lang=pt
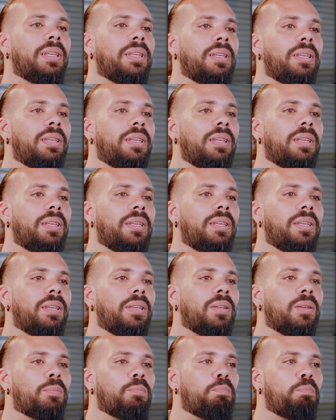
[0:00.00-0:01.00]

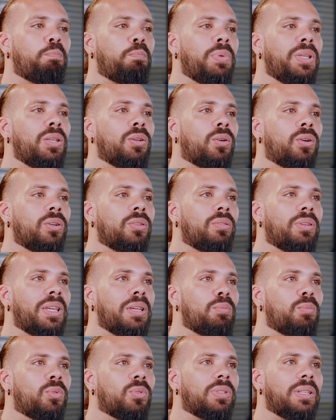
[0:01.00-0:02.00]
e pior do
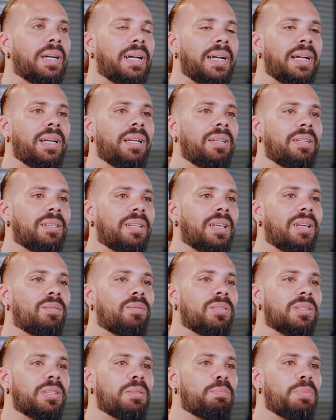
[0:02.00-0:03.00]
que mudar é
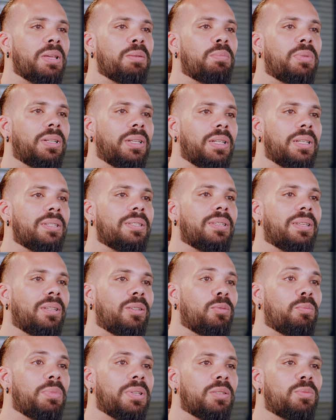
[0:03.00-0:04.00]
você permanecer
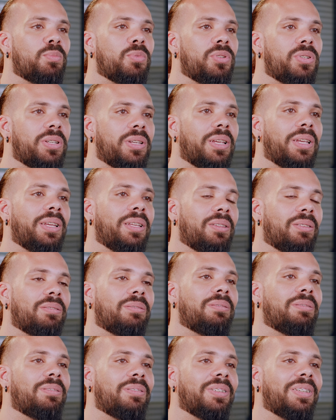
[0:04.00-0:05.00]
do mesmo
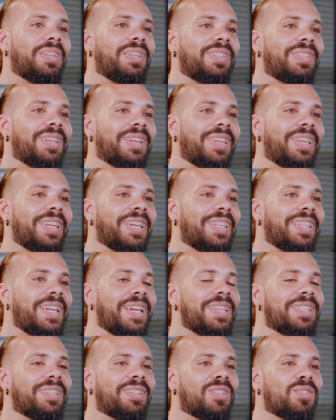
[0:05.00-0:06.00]
jeito e daqui a
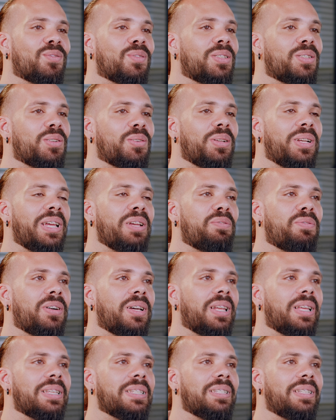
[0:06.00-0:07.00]
10 anos você olhar e
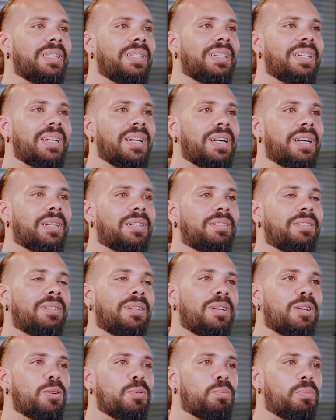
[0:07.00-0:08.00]
falar assim, cara,
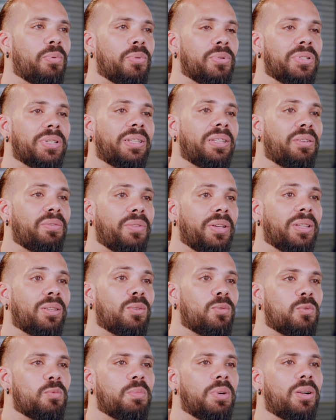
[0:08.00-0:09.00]
podia ter feito
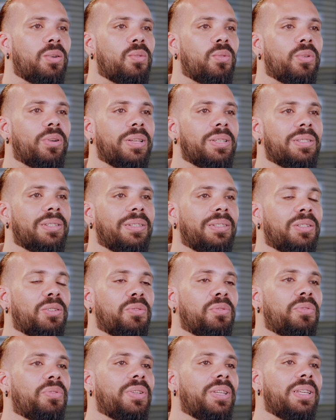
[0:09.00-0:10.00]
alguma coisa e não
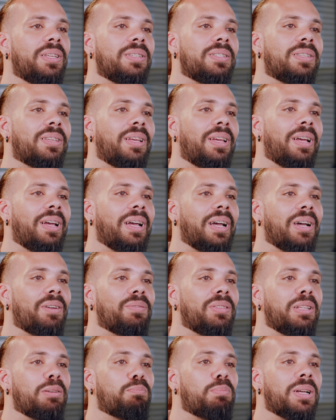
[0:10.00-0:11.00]
fiz. A
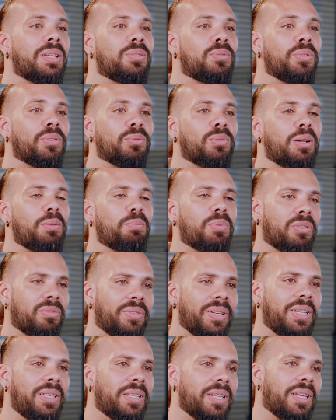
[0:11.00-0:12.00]
vida passou e eu não
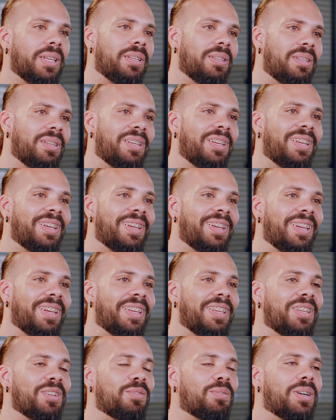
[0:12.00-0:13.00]
aproveitei.
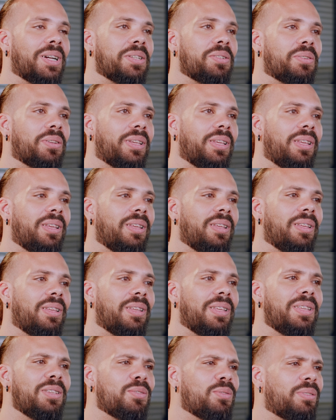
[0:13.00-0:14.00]
E eu acho que
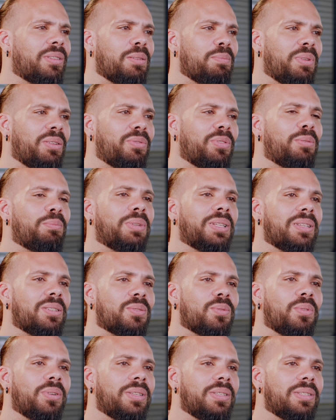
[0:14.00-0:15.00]
isso também foi uma das
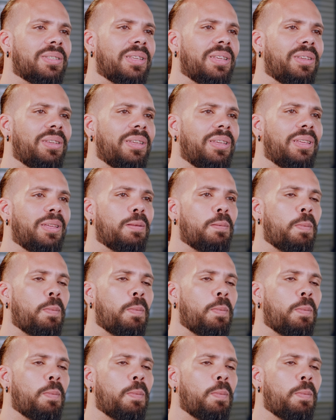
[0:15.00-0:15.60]
coisas que